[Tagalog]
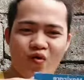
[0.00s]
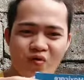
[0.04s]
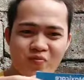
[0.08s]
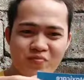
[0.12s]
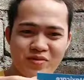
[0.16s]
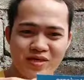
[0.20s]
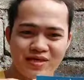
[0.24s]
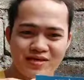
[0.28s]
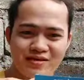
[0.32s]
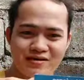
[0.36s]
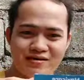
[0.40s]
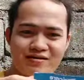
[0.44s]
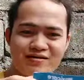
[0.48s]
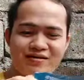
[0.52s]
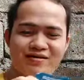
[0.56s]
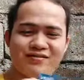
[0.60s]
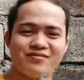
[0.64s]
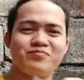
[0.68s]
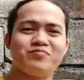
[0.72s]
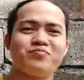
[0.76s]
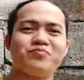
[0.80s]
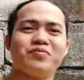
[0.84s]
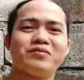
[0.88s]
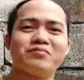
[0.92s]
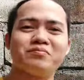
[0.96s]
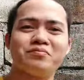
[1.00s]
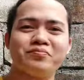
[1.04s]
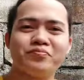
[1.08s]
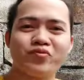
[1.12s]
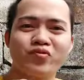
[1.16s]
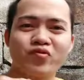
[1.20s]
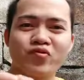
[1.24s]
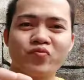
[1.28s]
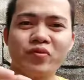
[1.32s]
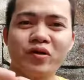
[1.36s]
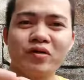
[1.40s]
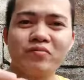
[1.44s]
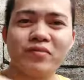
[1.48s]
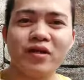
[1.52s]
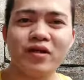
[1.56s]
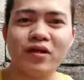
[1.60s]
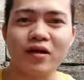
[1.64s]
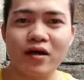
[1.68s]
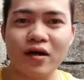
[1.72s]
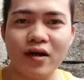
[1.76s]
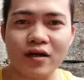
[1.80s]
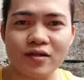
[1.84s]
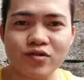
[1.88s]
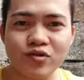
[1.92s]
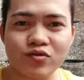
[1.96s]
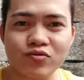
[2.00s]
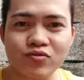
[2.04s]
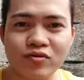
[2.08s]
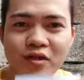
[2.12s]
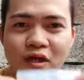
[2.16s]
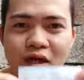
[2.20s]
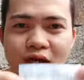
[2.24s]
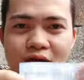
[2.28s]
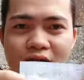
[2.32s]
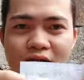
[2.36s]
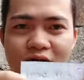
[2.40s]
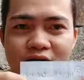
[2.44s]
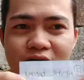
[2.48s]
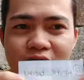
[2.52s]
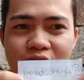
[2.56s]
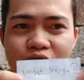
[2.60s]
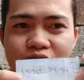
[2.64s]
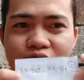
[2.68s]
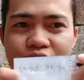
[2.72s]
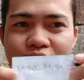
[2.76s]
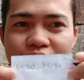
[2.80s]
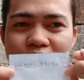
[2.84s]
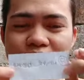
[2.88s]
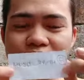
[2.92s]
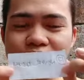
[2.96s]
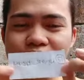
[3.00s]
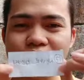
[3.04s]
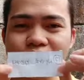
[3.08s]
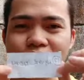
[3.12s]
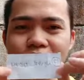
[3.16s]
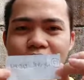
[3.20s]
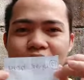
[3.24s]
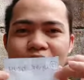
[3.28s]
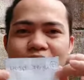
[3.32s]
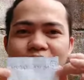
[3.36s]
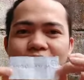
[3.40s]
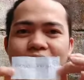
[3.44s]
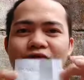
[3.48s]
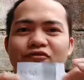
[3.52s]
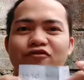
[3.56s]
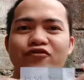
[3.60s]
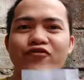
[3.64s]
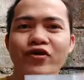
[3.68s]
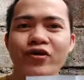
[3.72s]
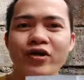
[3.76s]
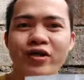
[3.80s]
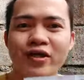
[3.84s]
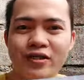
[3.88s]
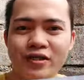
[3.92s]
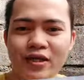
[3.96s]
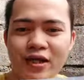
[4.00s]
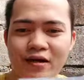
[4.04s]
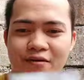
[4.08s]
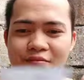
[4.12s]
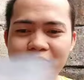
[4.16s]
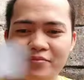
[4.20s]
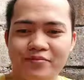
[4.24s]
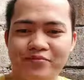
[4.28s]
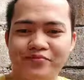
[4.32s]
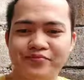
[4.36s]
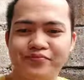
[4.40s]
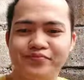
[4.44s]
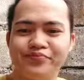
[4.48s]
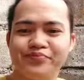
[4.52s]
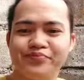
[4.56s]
Oh my God. Puro pang malakas yung nailagay kong kanta. Never enough.